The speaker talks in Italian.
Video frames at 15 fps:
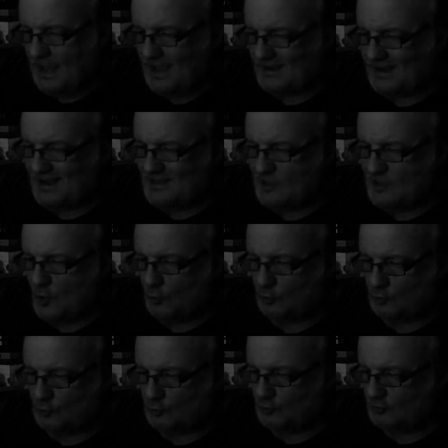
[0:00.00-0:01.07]
Era
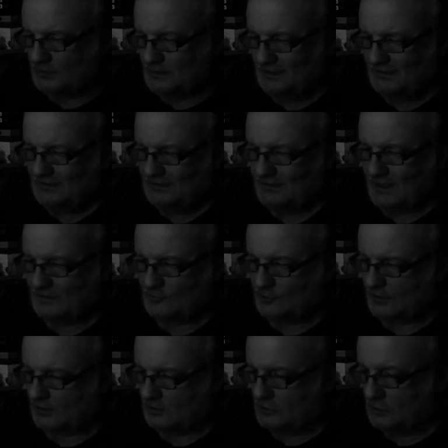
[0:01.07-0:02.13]
ignoto il
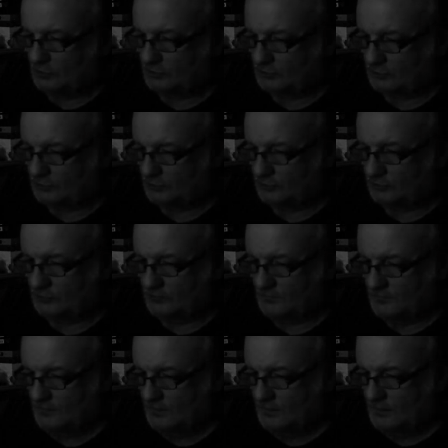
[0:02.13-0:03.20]
grano raccolto
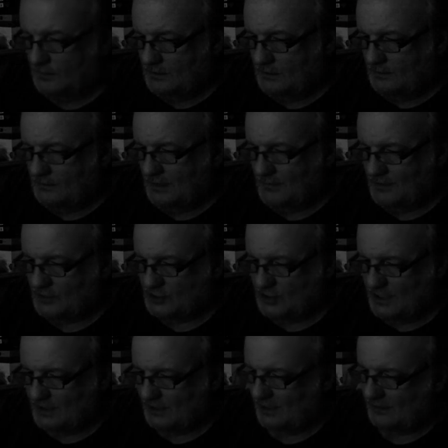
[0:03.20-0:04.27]
da
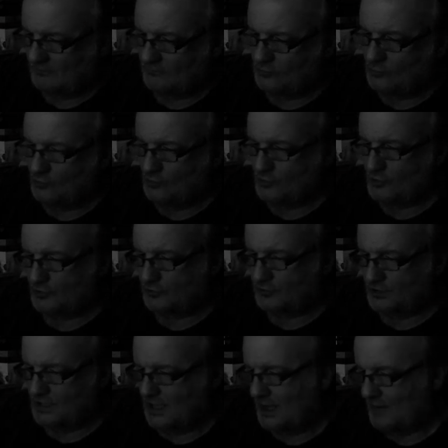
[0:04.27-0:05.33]
macinare al
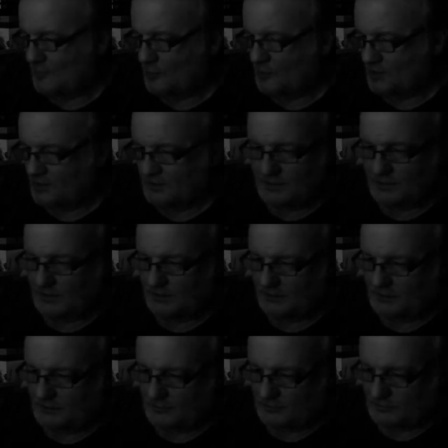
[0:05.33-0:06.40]
buio di epoche in
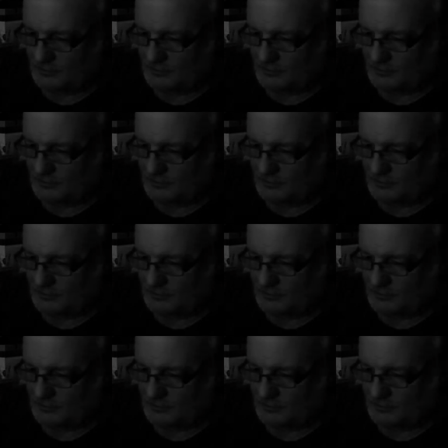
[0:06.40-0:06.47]
declino.